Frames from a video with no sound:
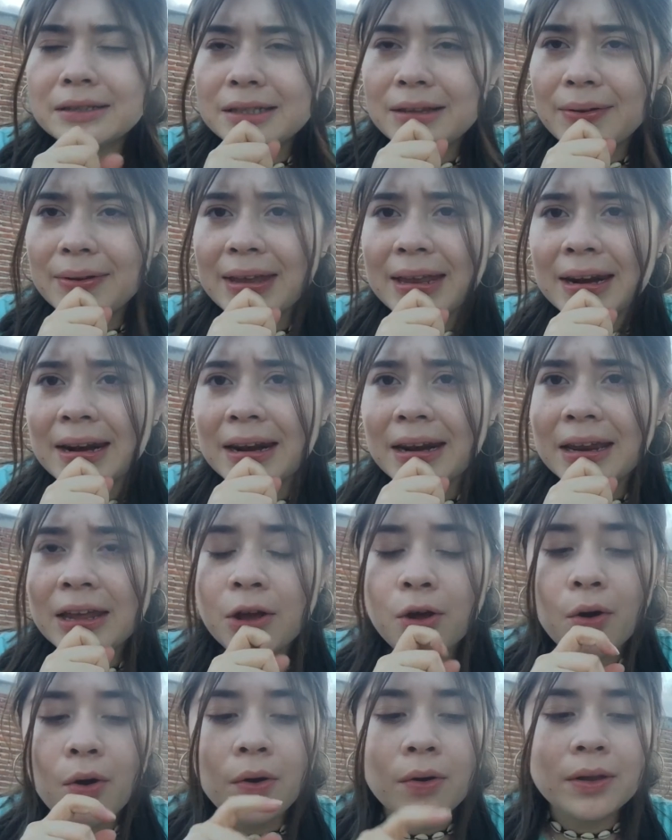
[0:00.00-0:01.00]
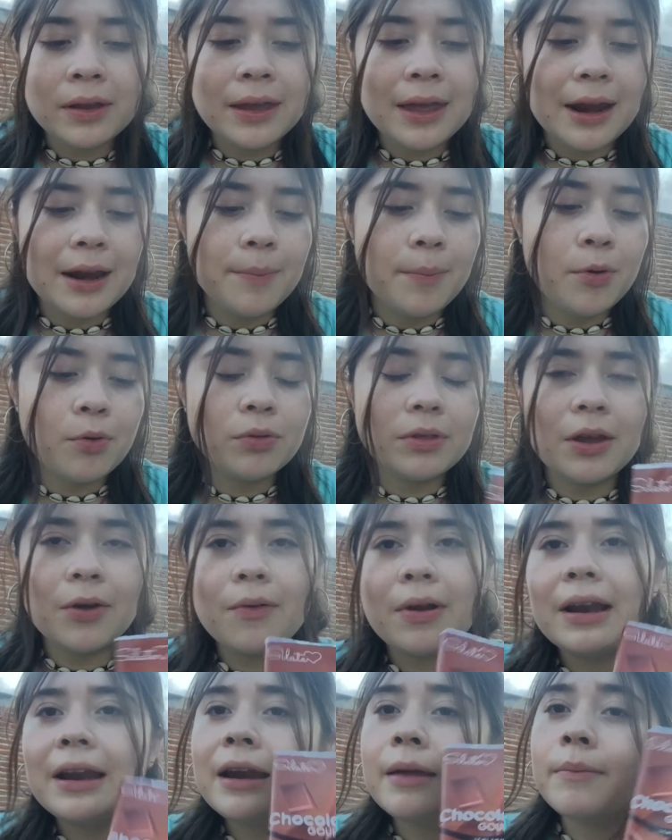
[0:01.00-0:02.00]
estoy en rico. ya le pregunté
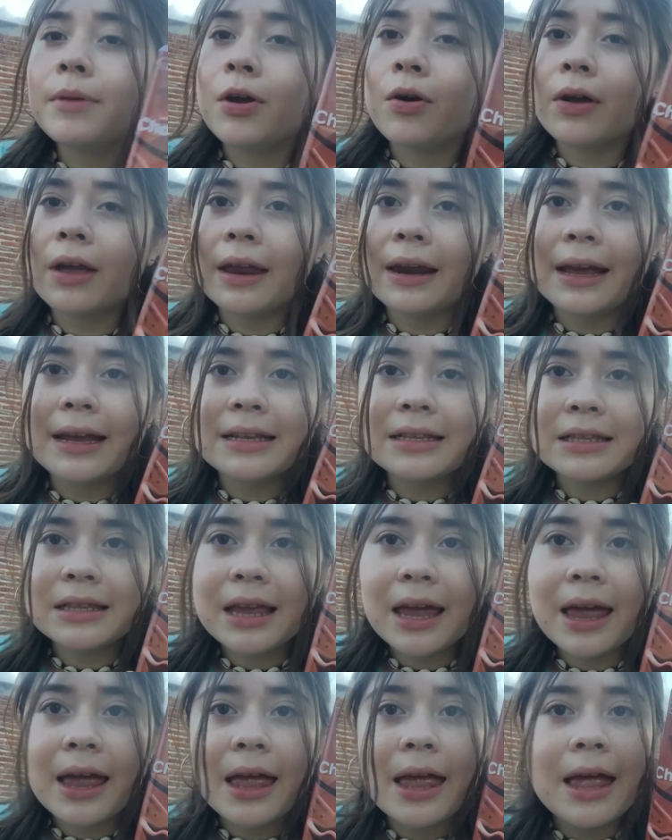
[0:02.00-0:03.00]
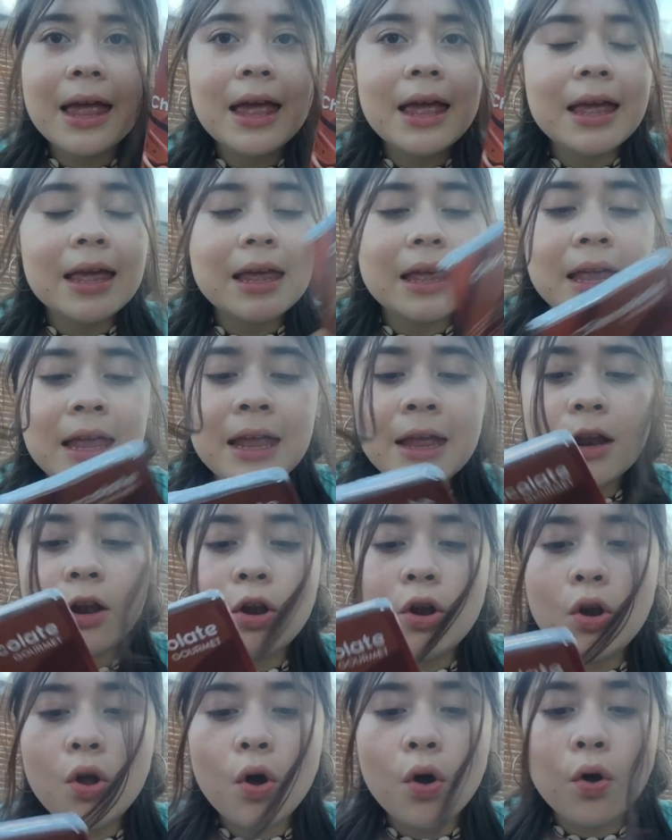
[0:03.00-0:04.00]
cuál era y me dijo que era este. Y
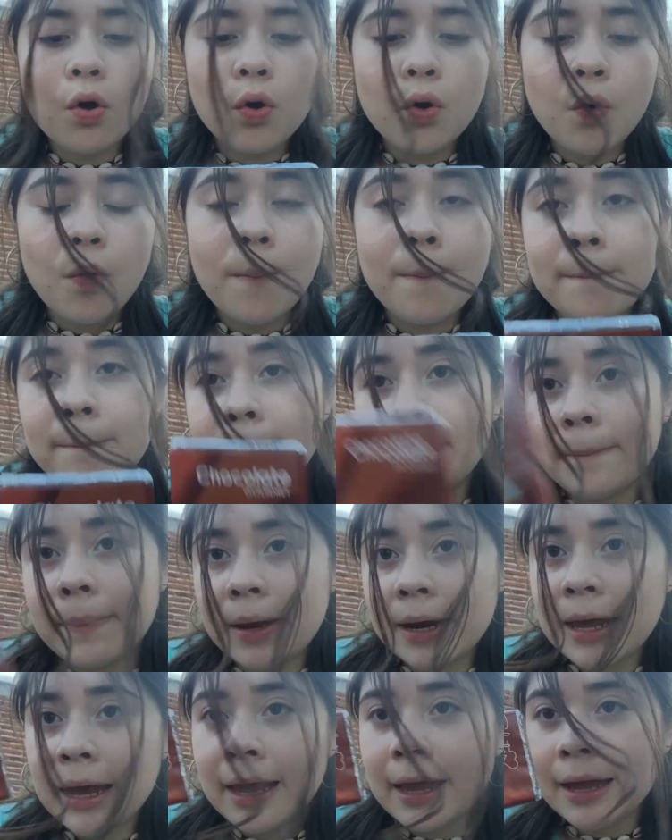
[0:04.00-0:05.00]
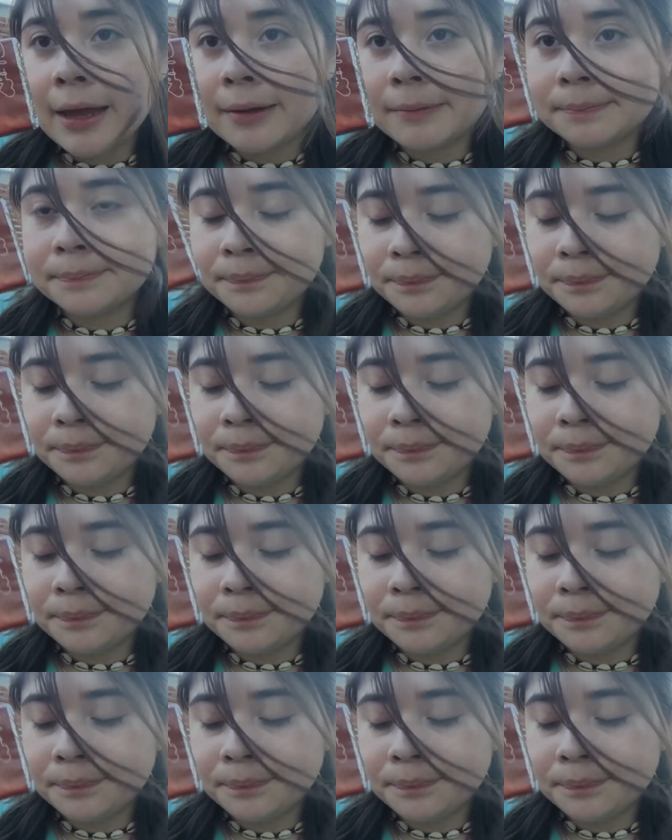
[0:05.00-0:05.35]
lo compré.